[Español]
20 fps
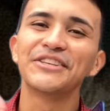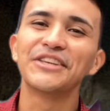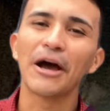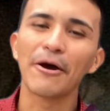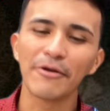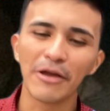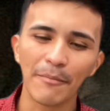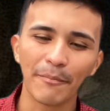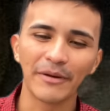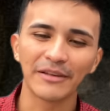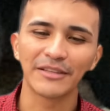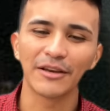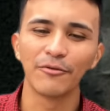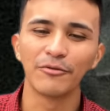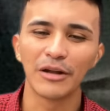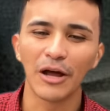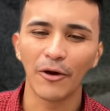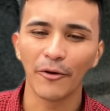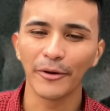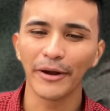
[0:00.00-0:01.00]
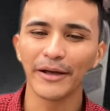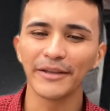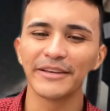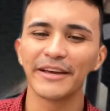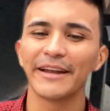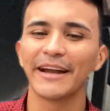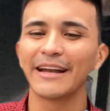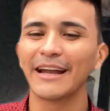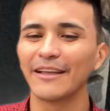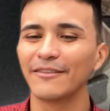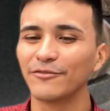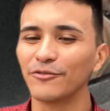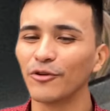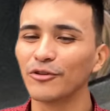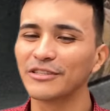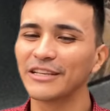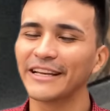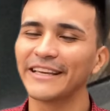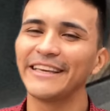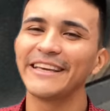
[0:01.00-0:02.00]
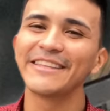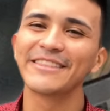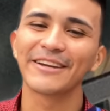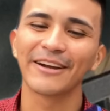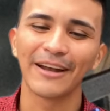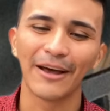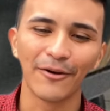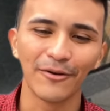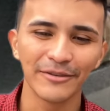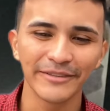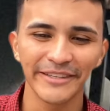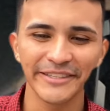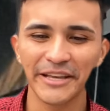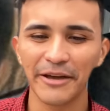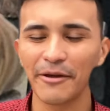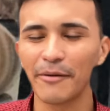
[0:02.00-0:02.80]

Ya había pasado una hora, ya eran las 12 aquí, entra a las 11.